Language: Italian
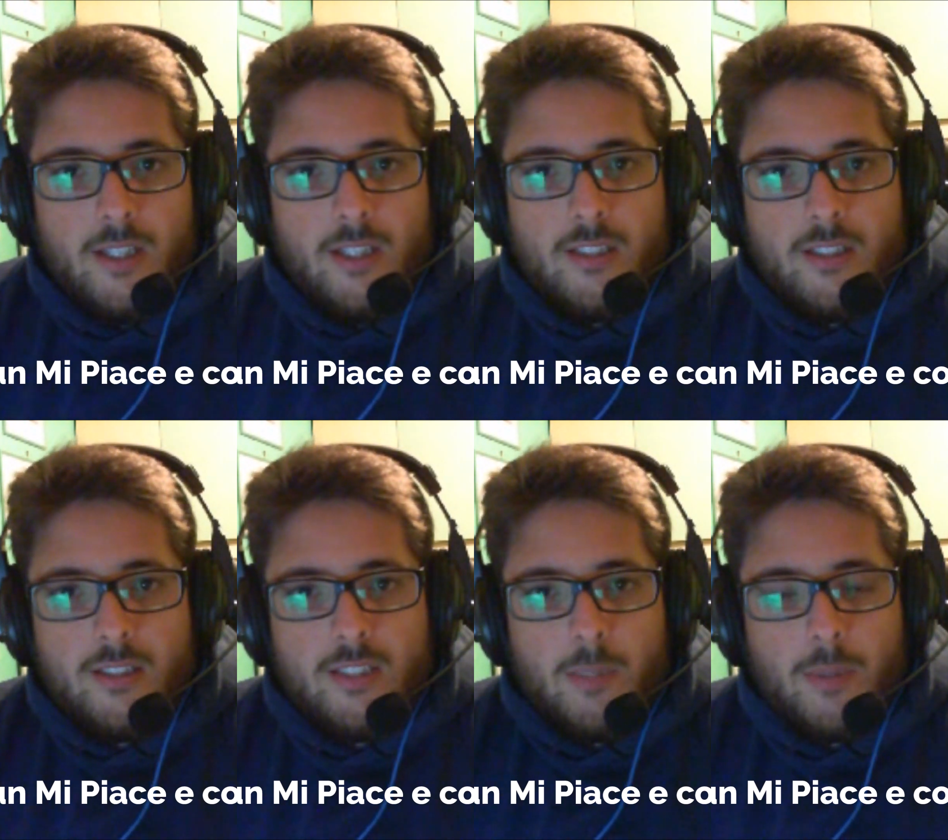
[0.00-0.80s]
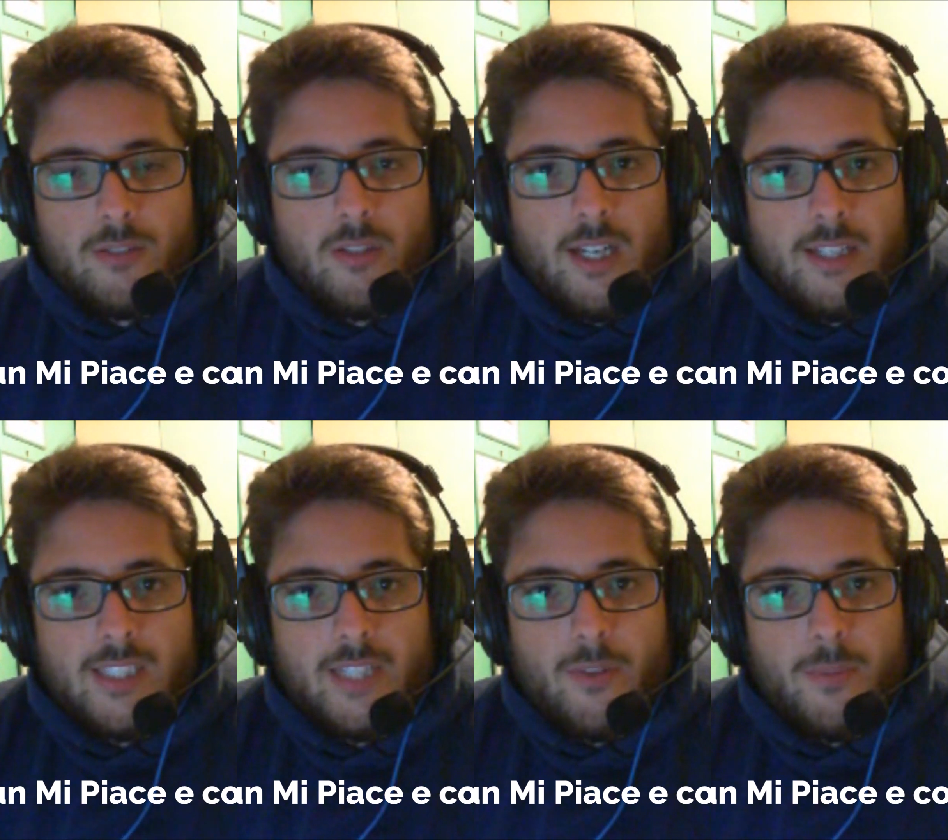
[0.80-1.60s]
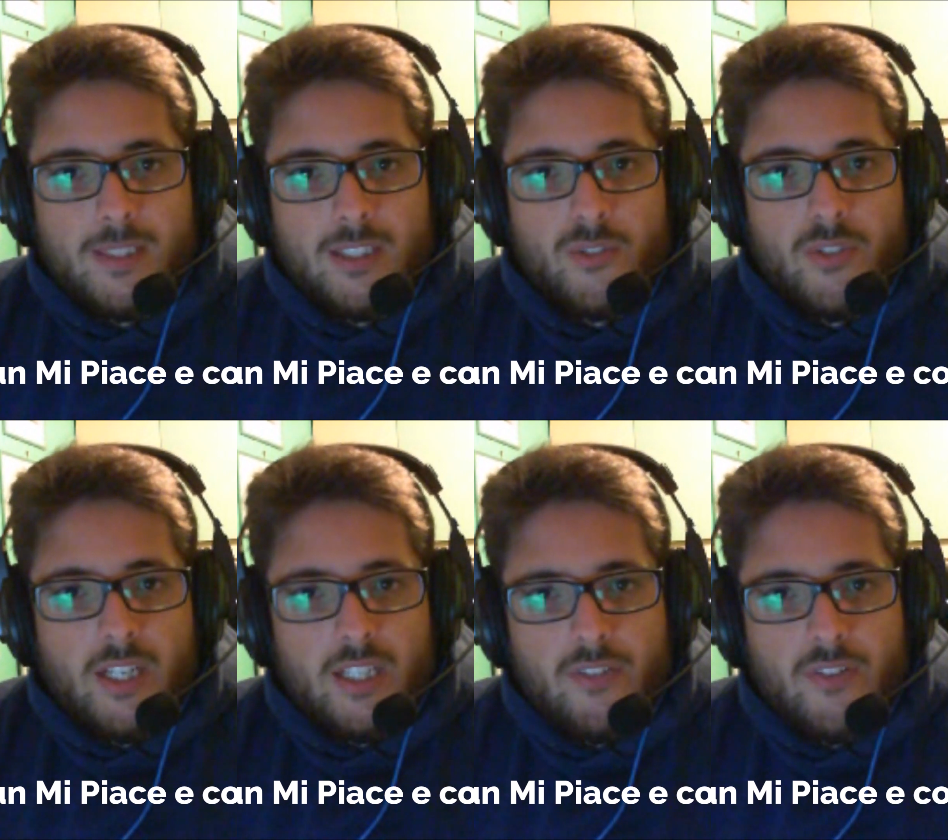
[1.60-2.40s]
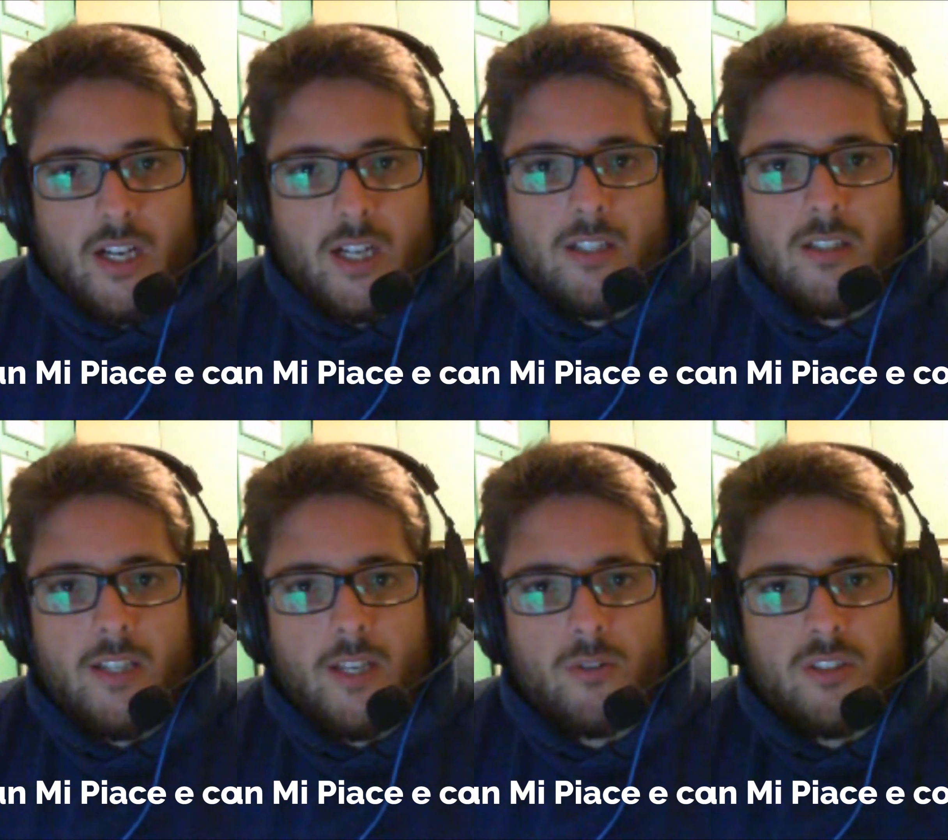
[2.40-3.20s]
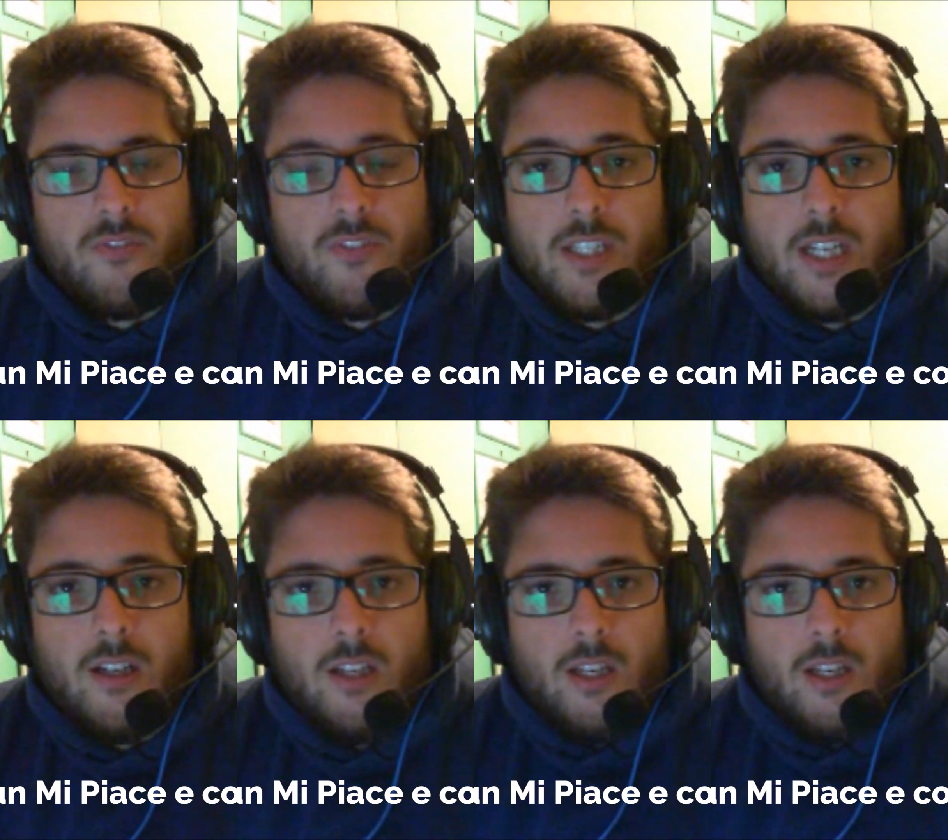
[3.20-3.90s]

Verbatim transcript: eh, delle applicazioni client server per trasferire dei file e così via.